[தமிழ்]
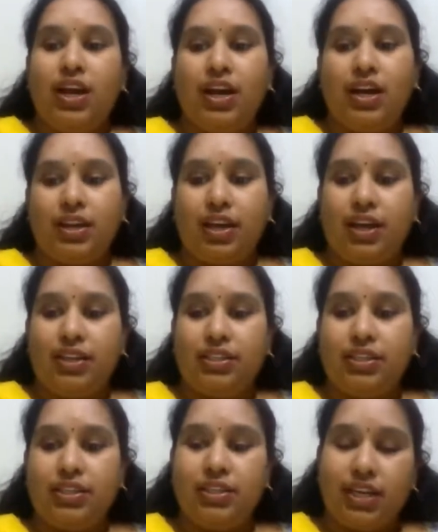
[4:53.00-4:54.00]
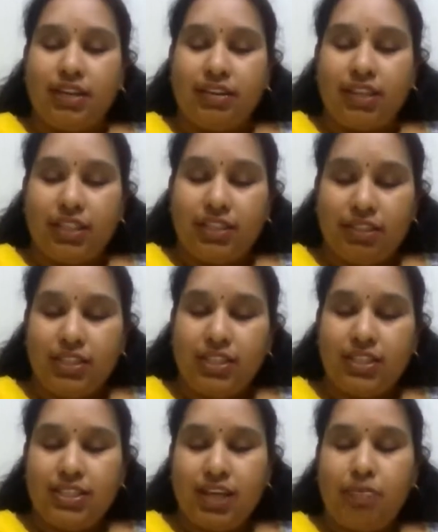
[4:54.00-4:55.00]
ஆஹ் அது நான் இது வந்து இந்த
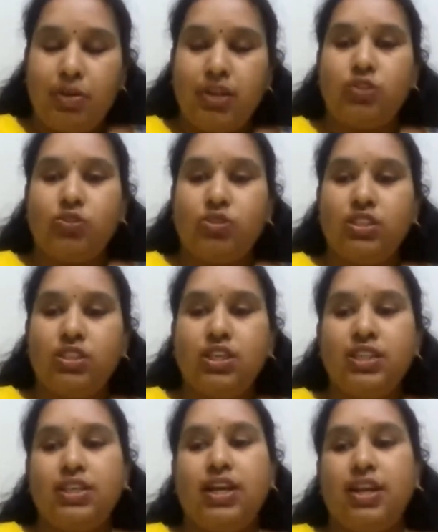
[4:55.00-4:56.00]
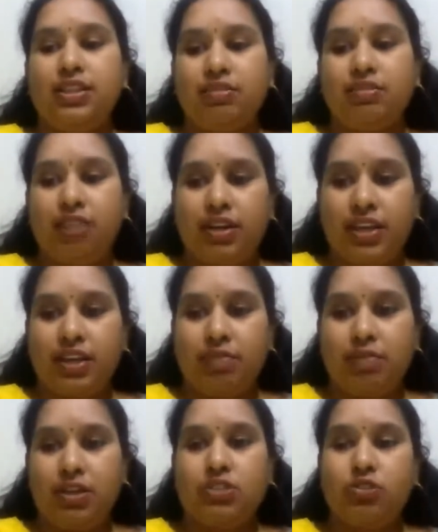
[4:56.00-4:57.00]
சாப்பாடை கொடுத்துட்டு அந்த ஞானத்தை வாங்கிக்கிற
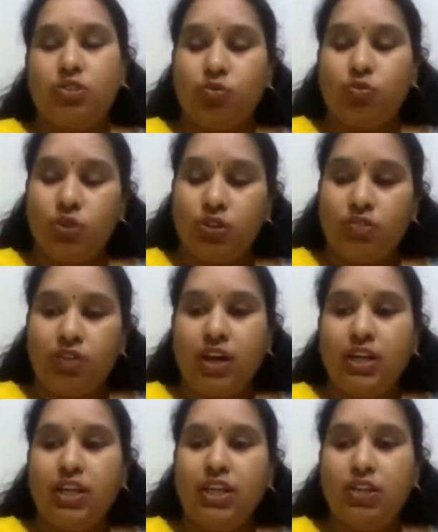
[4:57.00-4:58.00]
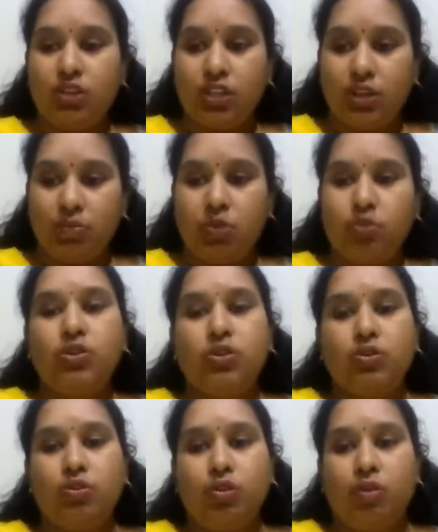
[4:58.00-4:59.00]
மாதிரி சொல்லு ஒண்ணு வாங்கினா இன்னொன்னு நம்ம
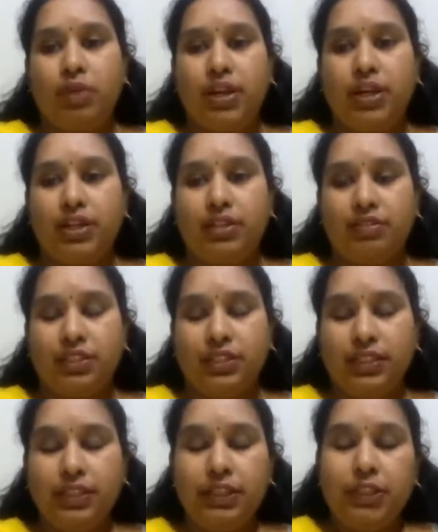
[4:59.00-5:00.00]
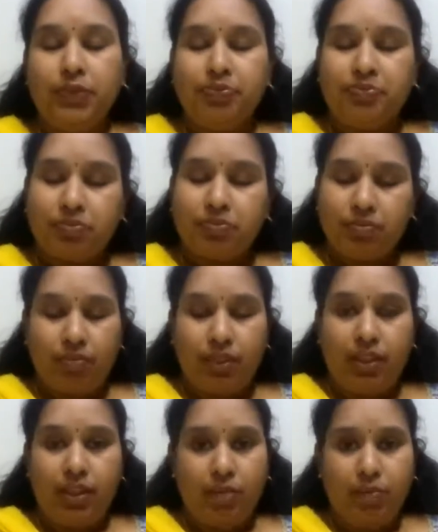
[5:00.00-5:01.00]
கொடுக்கணும் அப்படின்றது வந்து
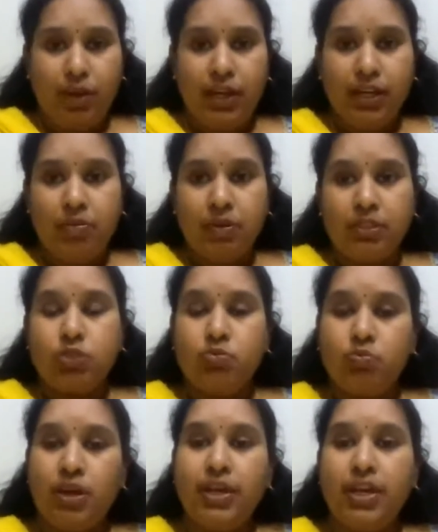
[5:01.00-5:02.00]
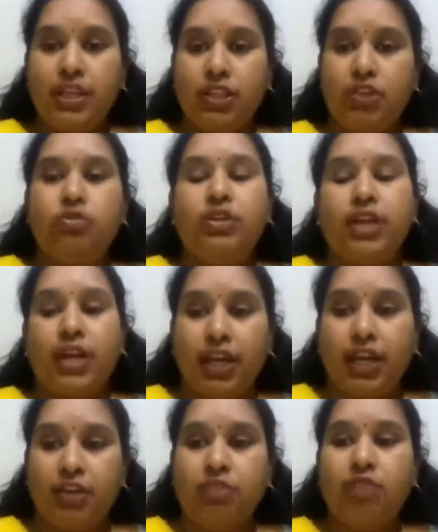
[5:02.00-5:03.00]
பழக்கப்படும் சும்மா எதையும்
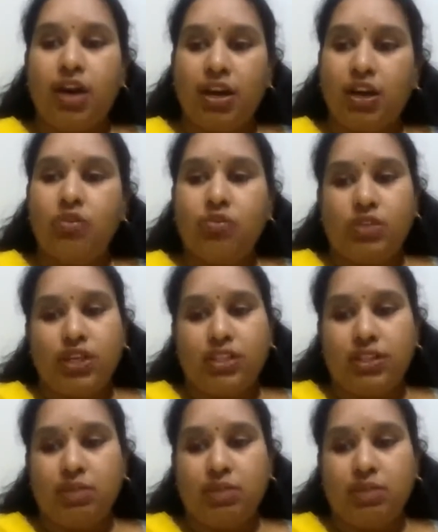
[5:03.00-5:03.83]
எங்கேயும் வாங்கக்கூடாது